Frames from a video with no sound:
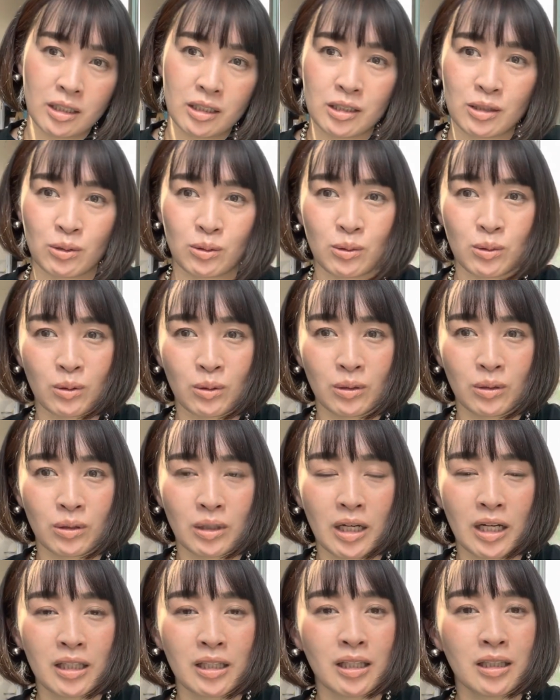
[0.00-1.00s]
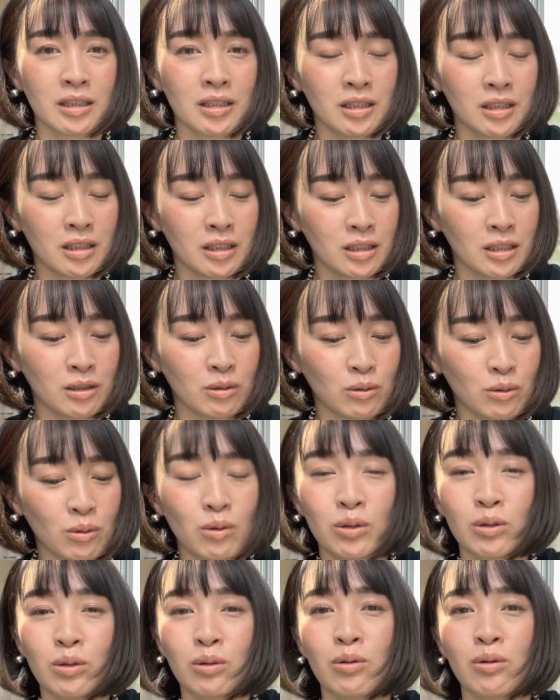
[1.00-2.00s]
ちょっと、私の
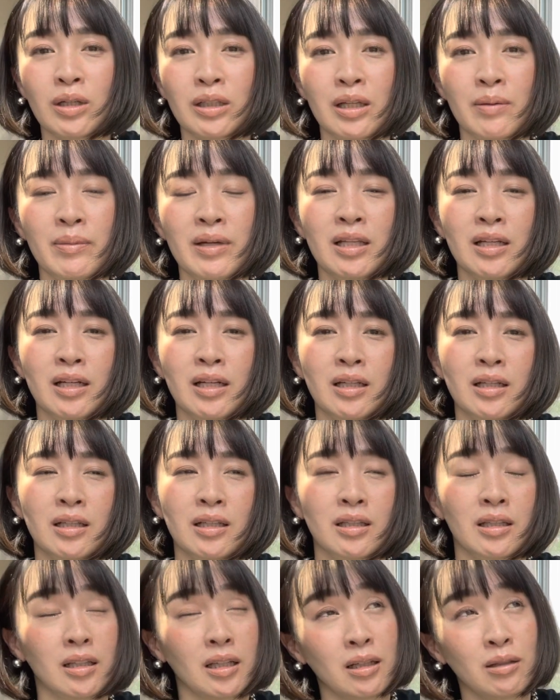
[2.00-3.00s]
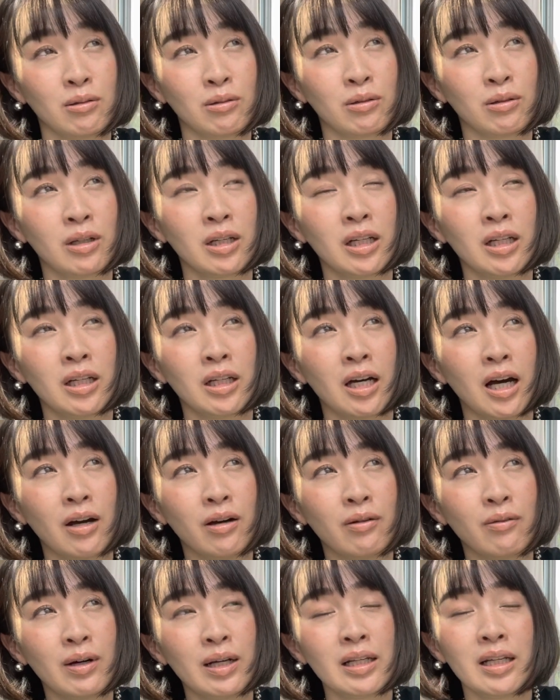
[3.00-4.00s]
こういうとこがダメな、あの、
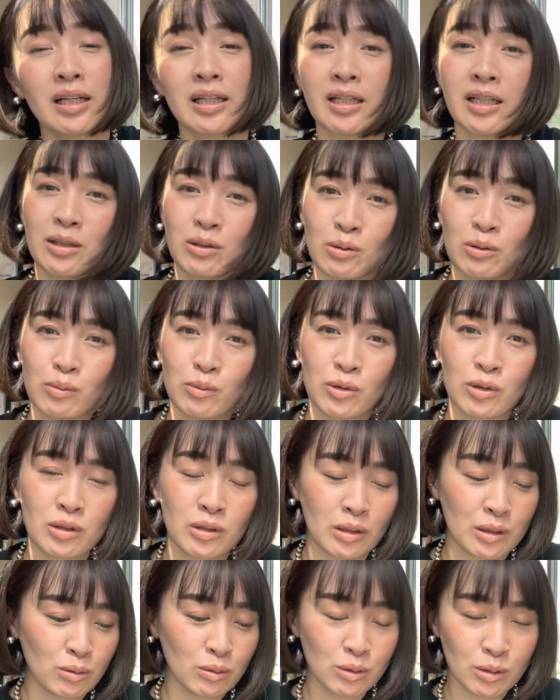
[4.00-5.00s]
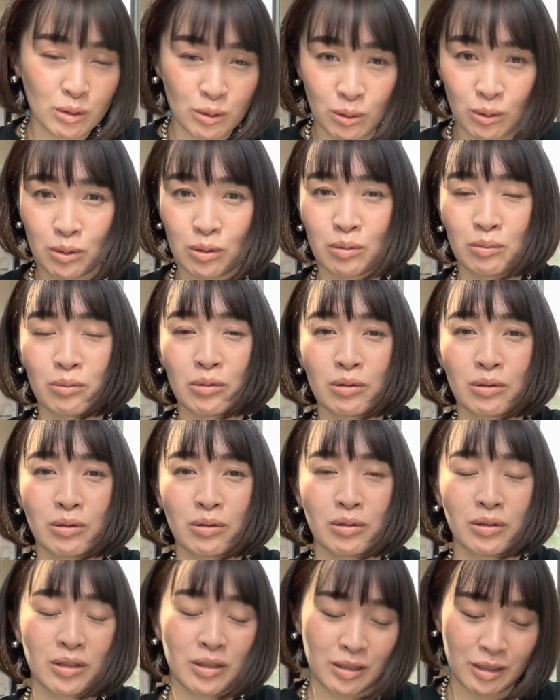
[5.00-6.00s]
合わないなと思う人はどうぞどうぞもう
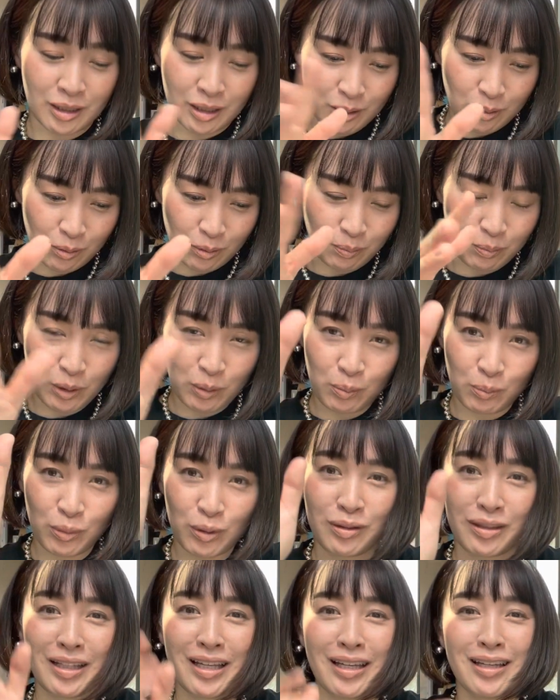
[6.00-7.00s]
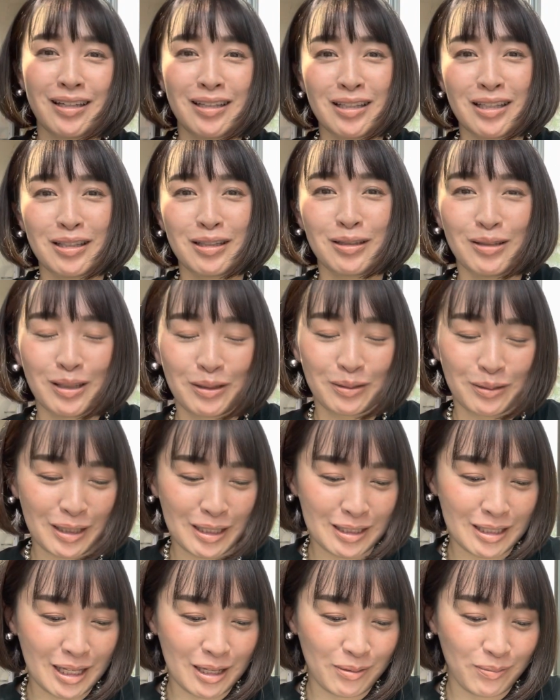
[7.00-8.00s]
あのピュッピュッて進んでくだ
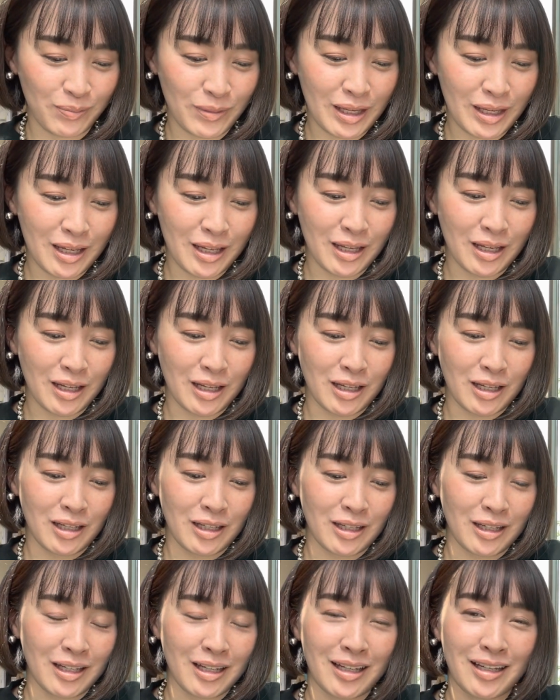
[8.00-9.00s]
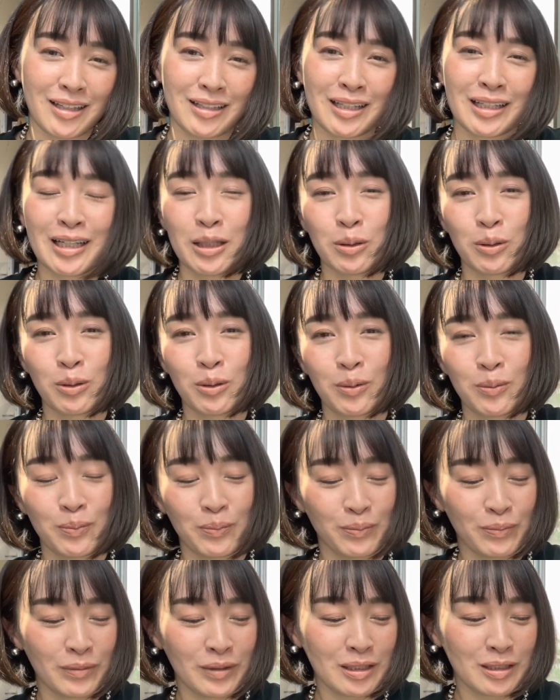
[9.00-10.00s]
さいだけど
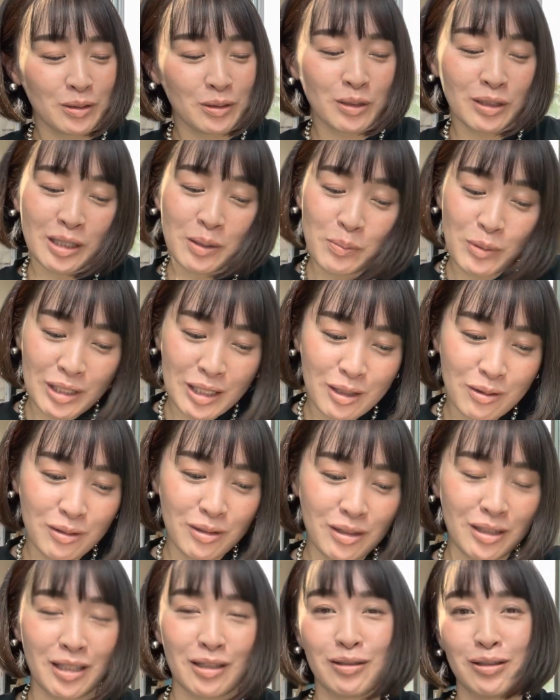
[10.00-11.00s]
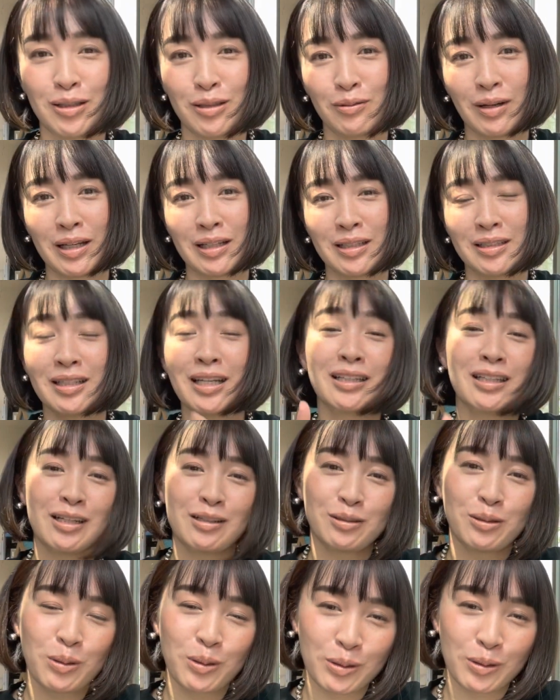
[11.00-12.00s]
それでもいいよっていう人はチャンネル
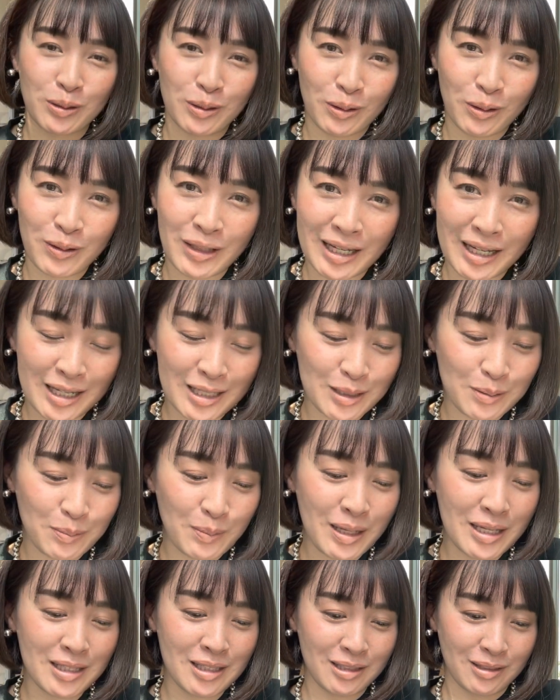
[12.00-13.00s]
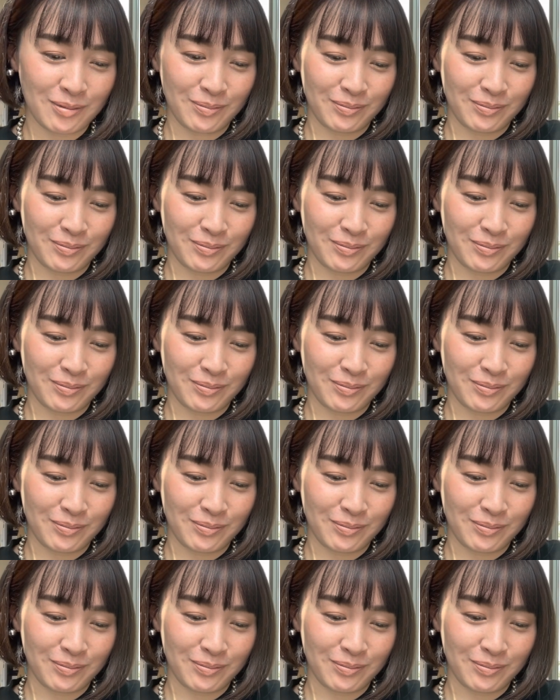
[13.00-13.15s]
登録お願いします